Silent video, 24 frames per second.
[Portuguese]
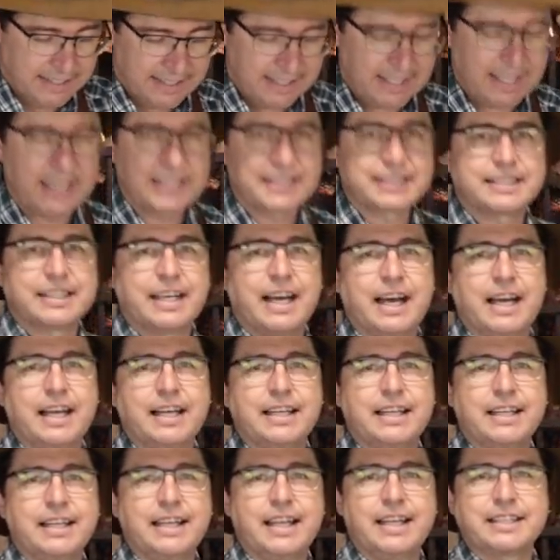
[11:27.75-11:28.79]
e
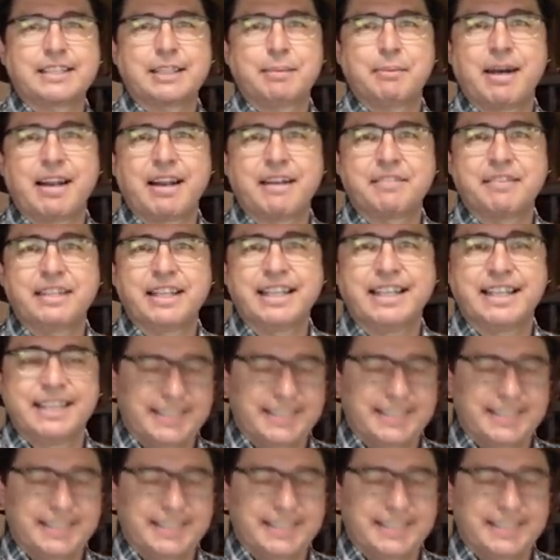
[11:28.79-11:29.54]
assar esta maravilha.